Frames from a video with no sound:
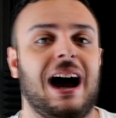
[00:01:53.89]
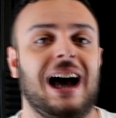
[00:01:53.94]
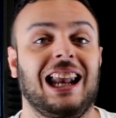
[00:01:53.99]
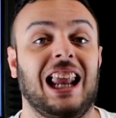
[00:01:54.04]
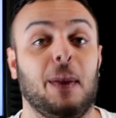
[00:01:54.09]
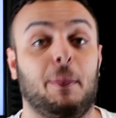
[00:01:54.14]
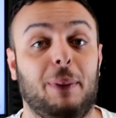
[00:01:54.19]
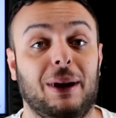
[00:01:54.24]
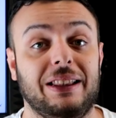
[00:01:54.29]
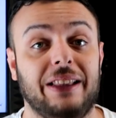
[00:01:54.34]
a
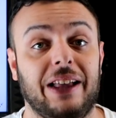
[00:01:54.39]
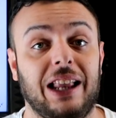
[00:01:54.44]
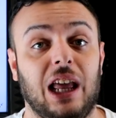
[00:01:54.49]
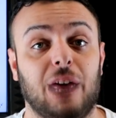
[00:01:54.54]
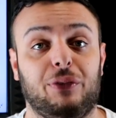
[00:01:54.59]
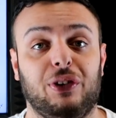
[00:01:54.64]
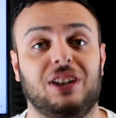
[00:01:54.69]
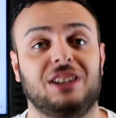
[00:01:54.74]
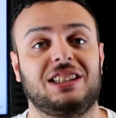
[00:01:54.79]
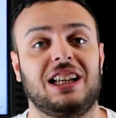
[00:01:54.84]
la espalda de
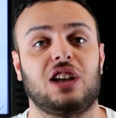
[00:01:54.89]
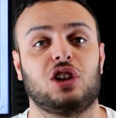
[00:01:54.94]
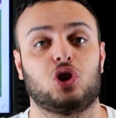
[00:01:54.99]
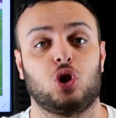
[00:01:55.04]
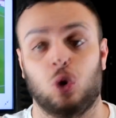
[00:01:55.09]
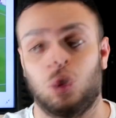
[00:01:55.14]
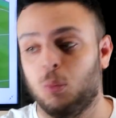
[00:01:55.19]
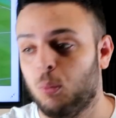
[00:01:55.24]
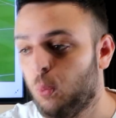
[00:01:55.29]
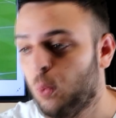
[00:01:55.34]
la defensa
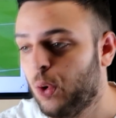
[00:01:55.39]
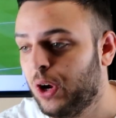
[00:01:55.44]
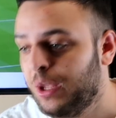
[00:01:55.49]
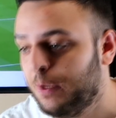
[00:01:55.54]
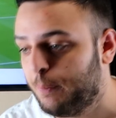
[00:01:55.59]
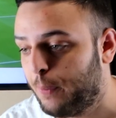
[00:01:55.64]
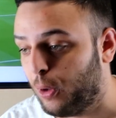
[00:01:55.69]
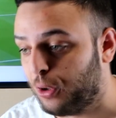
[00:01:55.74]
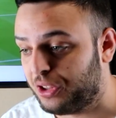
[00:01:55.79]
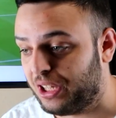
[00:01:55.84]
son muy
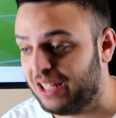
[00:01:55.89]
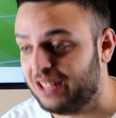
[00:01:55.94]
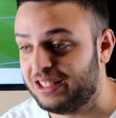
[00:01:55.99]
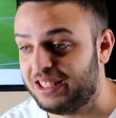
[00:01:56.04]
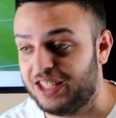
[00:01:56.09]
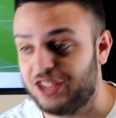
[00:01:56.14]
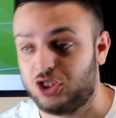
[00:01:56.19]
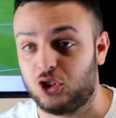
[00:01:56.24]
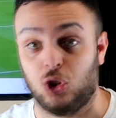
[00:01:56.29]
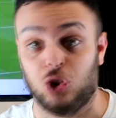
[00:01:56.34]

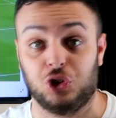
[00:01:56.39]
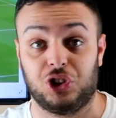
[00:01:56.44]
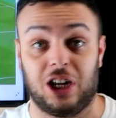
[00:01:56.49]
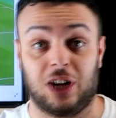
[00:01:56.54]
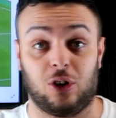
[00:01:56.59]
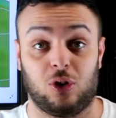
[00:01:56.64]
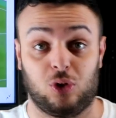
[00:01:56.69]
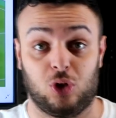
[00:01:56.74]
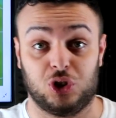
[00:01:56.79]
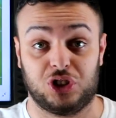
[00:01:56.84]
importantes contra